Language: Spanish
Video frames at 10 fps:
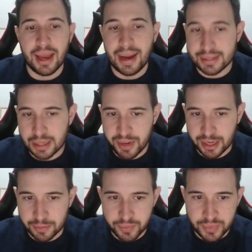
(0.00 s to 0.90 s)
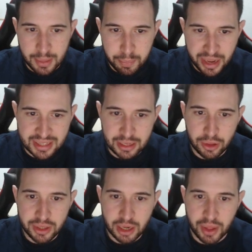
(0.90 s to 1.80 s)
Atrapar,
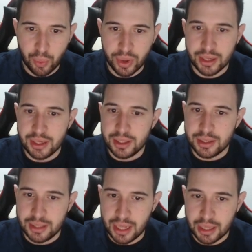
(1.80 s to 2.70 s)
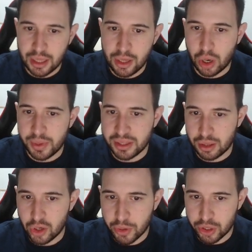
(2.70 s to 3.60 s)
penetración de armadura, del 5 al
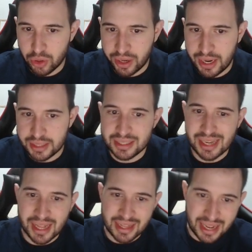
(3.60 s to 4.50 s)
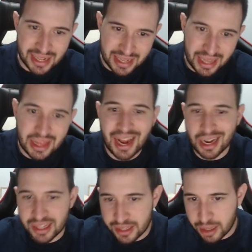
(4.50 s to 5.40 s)
25% que era antes a del 10 al
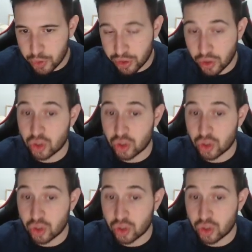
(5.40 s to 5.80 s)
30%.